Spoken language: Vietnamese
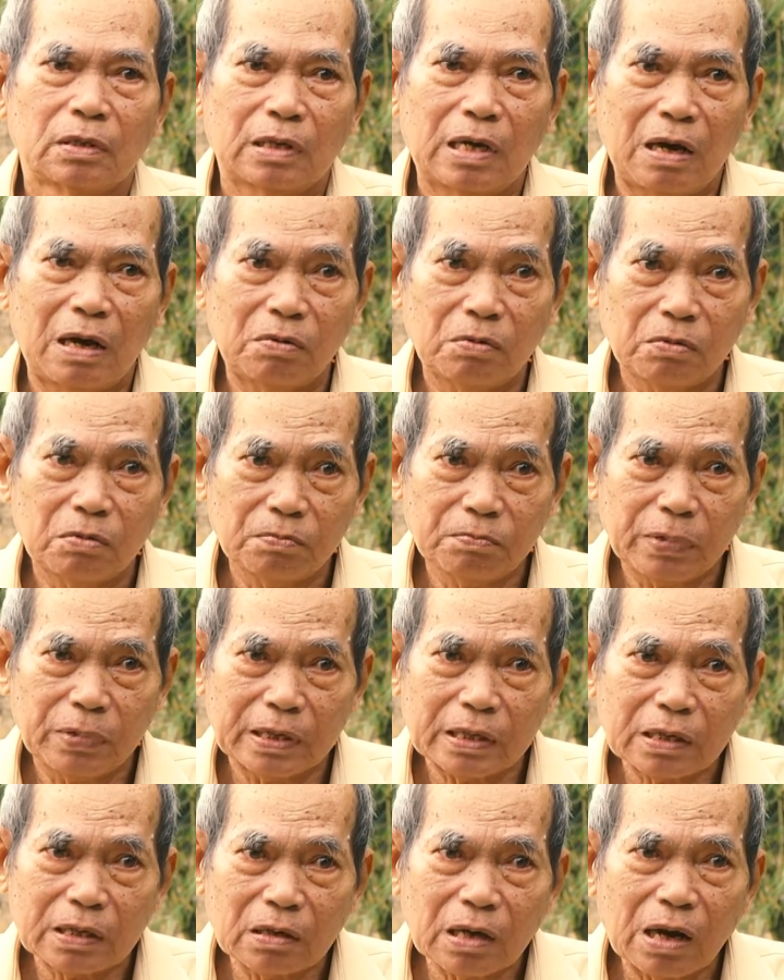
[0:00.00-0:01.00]
đâu cũng
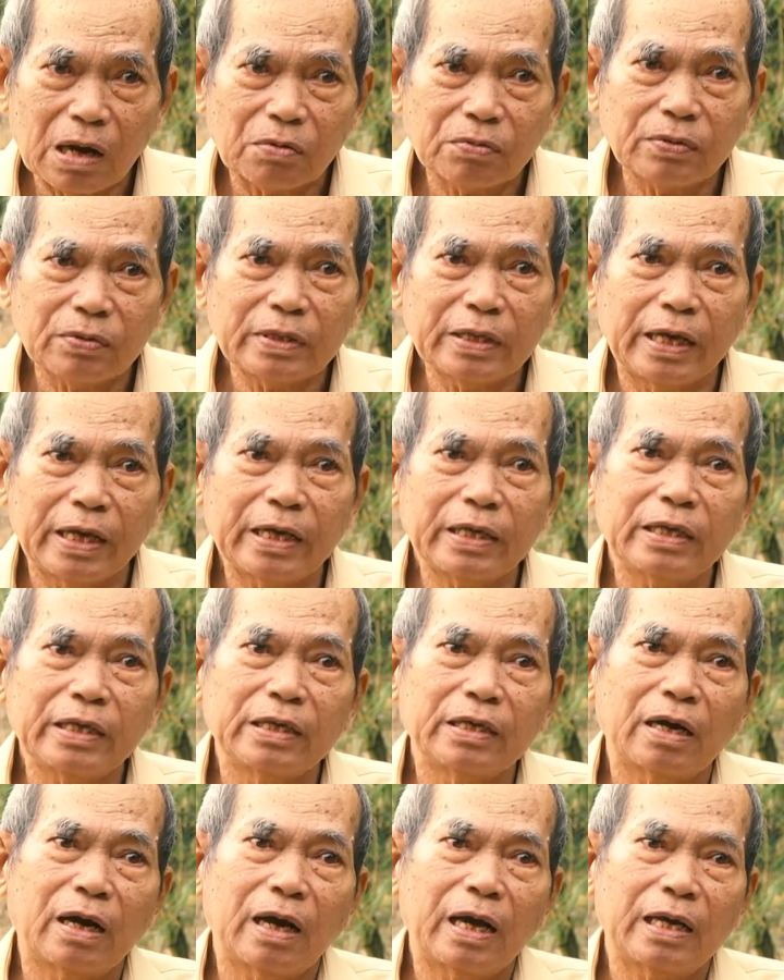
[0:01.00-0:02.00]
phải có đâu có dễ
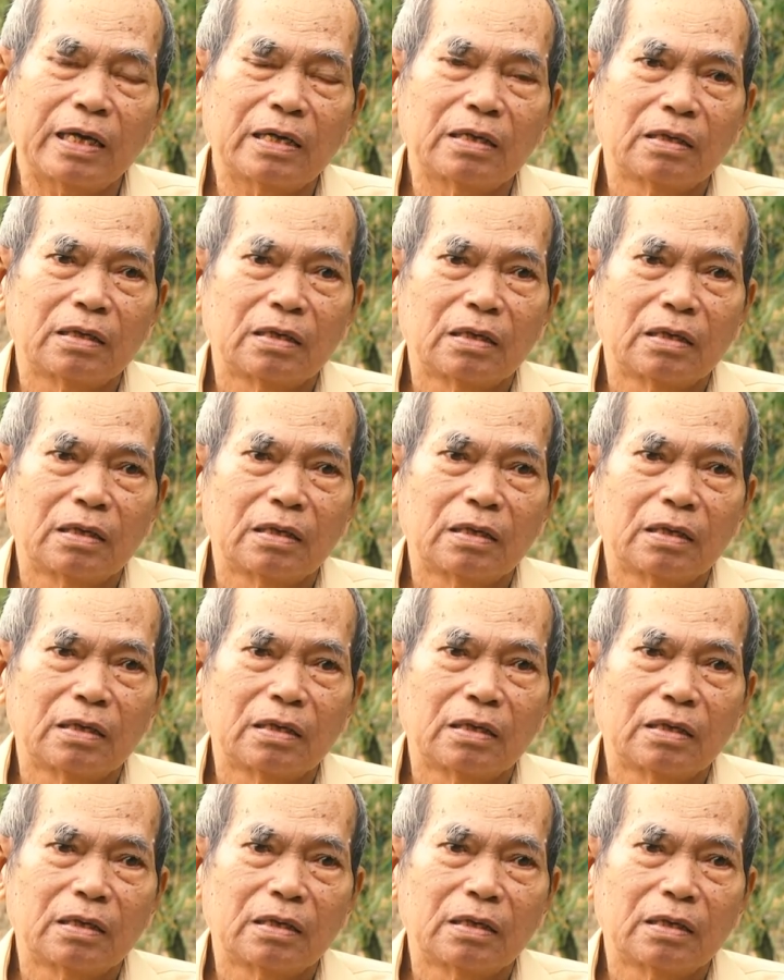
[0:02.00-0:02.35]
gì ra